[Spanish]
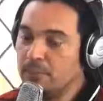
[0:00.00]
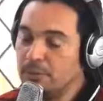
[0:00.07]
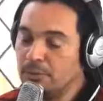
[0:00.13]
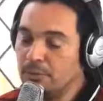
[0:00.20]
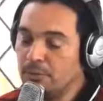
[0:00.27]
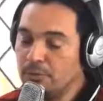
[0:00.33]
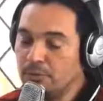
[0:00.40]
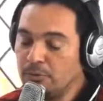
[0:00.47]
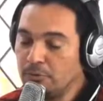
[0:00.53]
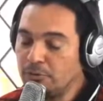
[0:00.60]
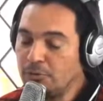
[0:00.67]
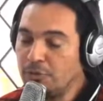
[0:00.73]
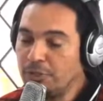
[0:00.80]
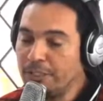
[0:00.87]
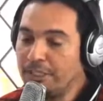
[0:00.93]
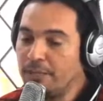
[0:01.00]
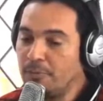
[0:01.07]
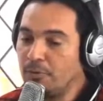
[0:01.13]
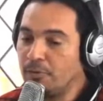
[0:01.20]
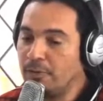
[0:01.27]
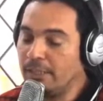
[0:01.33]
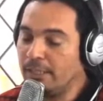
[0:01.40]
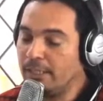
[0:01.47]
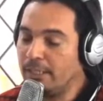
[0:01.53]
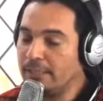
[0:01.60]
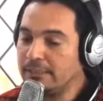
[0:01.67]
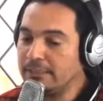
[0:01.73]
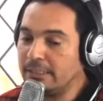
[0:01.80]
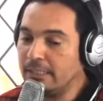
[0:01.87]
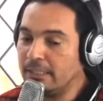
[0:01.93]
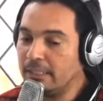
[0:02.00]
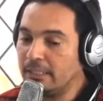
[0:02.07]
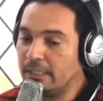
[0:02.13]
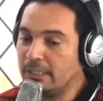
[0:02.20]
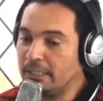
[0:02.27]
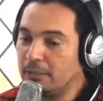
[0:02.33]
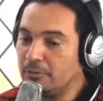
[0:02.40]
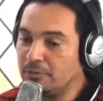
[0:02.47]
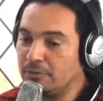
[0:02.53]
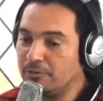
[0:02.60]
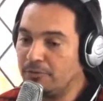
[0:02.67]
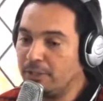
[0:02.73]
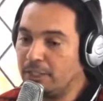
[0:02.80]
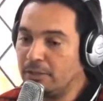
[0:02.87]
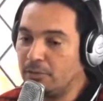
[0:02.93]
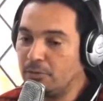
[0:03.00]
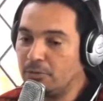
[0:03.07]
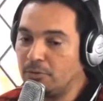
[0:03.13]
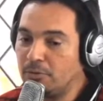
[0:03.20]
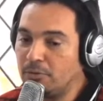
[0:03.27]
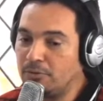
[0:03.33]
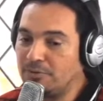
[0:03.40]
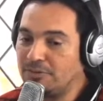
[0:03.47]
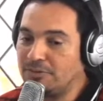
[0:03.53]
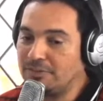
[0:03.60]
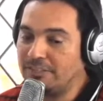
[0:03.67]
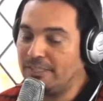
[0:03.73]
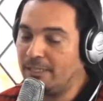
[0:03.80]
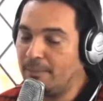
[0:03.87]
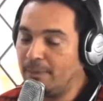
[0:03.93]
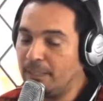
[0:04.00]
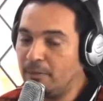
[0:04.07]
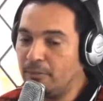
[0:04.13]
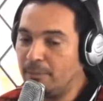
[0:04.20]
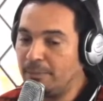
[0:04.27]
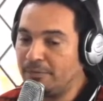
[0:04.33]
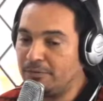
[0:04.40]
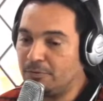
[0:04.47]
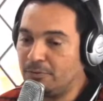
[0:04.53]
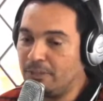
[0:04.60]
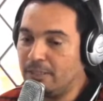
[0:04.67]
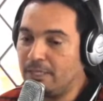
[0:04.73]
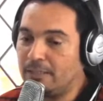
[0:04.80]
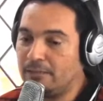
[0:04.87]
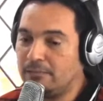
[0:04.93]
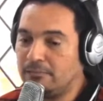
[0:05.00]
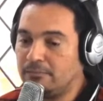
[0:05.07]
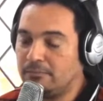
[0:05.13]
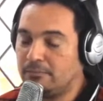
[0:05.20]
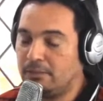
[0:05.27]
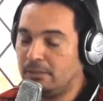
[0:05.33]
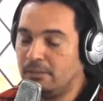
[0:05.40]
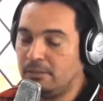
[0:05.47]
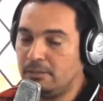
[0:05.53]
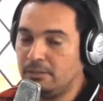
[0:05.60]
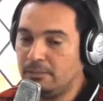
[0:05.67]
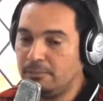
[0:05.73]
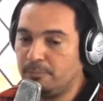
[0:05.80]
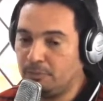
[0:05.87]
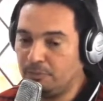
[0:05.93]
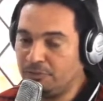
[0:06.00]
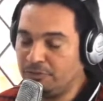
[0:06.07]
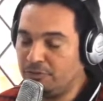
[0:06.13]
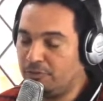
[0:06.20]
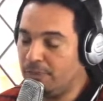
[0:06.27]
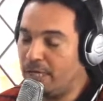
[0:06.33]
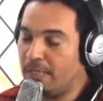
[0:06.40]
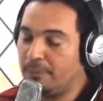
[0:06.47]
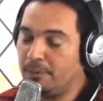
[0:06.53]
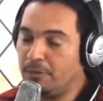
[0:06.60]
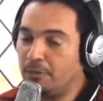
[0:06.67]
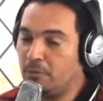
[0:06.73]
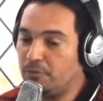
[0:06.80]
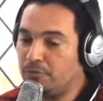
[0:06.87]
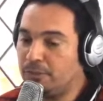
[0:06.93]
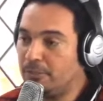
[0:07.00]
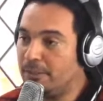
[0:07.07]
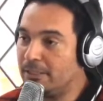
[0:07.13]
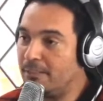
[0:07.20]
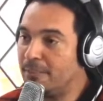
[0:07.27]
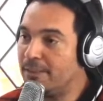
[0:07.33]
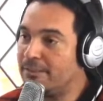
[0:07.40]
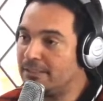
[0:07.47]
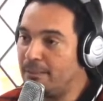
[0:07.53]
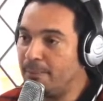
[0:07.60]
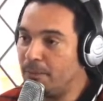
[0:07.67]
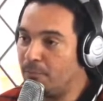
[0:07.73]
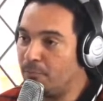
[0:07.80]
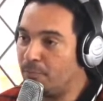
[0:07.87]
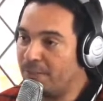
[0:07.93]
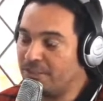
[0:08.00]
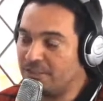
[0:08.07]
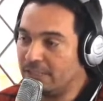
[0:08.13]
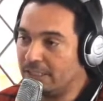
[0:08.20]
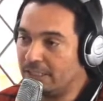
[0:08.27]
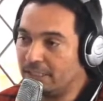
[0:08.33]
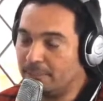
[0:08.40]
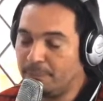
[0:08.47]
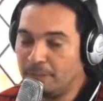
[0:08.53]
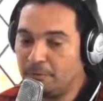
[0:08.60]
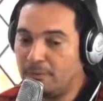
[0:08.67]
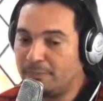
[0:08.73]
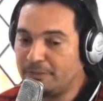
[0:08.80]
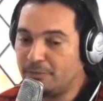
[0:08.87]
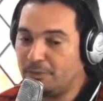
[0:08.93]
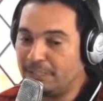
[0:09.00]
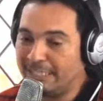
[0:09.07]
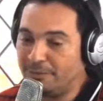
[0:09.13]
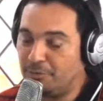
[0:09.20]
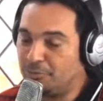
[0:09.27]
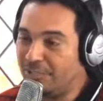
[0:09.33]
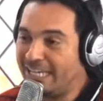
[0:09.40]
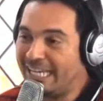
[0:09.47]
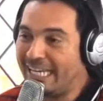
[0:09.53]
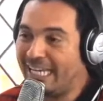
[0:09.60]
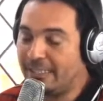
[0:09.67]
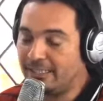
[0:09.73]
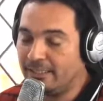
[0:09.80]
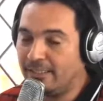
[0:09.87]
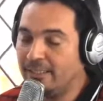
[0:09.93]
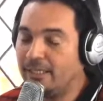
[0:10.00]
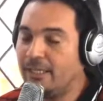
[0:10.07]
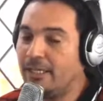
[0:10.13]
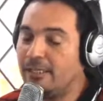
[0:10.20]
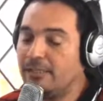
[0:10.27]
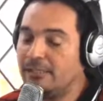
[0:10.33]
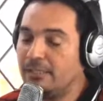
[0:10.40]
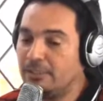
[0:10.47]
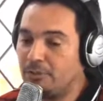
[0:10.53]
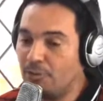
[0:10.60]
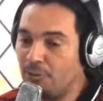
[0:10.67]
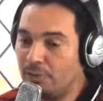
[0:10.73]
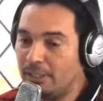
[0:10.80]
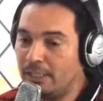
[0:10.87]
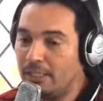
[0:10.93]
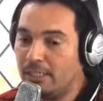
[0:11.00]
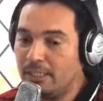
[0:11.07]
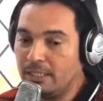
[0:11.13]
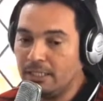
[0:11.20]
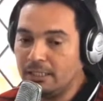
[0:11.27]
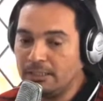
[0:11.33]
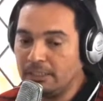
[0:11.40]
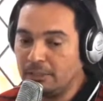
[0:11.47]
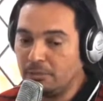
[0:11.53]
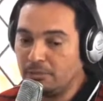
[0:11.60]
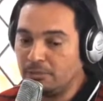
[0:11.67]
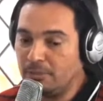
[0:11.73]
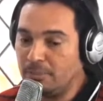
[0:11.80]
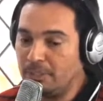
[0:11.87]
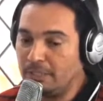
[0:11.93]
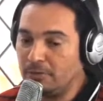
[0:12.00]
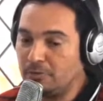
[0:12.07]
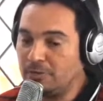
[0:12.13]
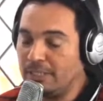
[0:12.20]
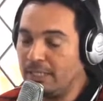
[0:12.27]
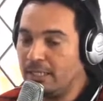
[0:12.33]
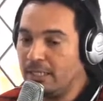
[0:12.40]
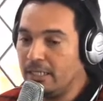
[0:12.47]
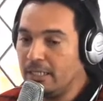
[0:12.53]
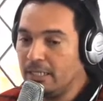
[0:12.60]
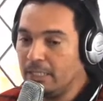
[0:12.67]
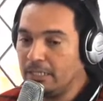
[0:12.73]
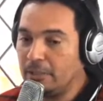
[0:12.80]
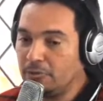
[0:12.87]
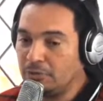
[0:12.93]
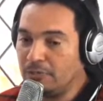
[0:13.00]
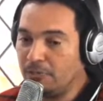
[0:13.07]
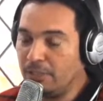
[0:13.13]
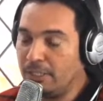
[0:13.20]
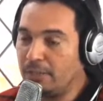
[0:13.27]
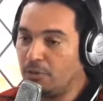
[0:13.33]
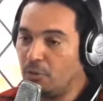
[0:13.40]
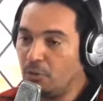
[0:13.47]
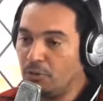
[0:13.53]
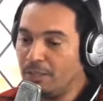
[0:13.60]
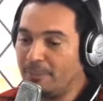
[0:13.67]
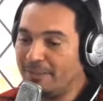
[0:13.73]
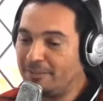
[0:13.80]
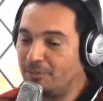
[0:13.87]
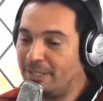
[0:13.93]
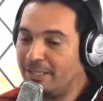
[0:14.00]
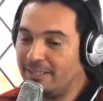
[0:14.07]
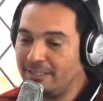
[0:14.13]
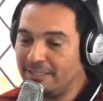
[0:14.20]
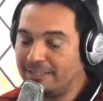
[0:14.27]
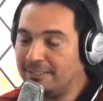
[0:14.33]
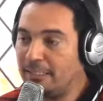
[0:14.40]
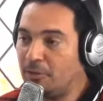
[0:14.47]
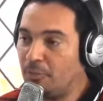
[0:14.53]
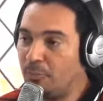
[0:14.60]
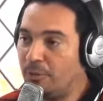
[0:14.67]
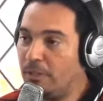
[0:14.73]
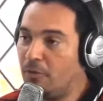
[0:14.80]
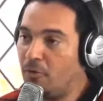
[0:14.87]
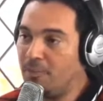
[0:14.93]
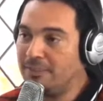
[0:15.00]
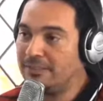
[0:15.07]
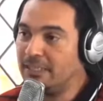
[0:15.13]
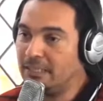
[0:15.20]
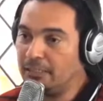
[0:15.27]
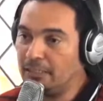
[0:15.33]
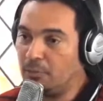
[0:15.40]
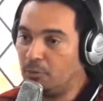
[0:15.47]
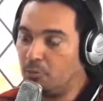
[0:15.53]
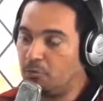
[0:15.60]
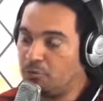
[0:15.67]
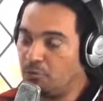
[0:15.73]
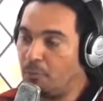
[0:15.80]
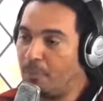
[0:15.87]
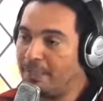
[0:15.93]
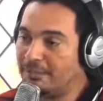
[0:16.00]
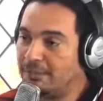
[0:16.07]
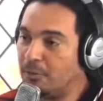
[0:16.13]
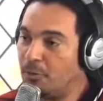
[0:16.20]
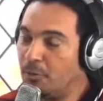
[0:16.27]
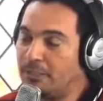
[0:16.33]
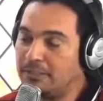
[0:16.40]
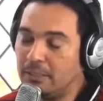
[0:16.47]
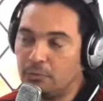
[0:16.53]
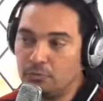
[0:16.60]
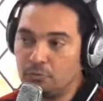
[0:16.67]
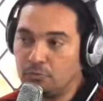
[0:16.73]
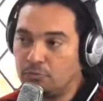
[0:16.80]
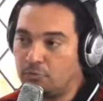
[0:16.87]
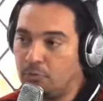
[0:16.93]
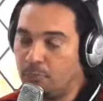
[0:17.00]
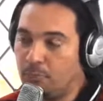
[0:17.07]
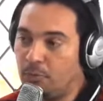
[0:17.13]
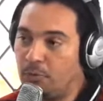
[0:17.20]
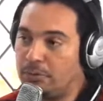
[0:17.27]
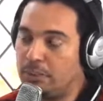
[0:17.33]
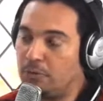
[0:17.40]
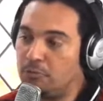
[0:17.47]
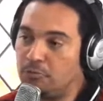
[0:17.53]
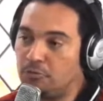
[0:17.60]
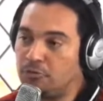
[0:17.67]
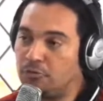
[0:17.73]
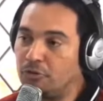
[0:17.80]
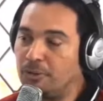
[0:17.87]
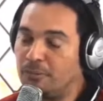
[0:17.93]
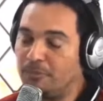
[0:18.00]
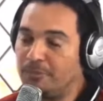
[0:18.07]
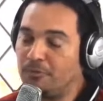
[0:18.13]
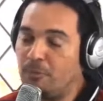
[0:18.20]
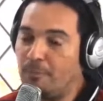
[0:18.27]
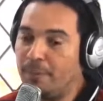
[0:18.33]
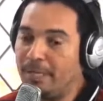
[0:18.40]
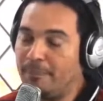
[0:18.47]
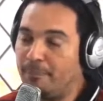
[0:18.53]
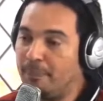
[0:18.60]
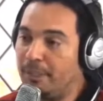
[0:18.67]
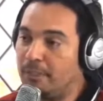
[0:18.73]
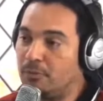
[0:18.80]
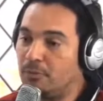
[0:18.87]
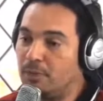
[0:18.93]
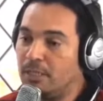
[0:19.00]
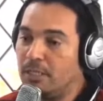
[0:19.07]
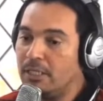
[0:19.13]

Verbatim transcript: Bueno, nosotros queremos eh, hacer que el Negocio Infinito sea para una persona eh, profesional, pero inclusive también sea para un bachiller, para una persona que no tenga idea de tecnología, de conocimiento. O sea, el negocio infinito, una persona desde cero puede comenzar desde los cursos básicos hasta los cursos pro, hasta los cursos que son para expertos.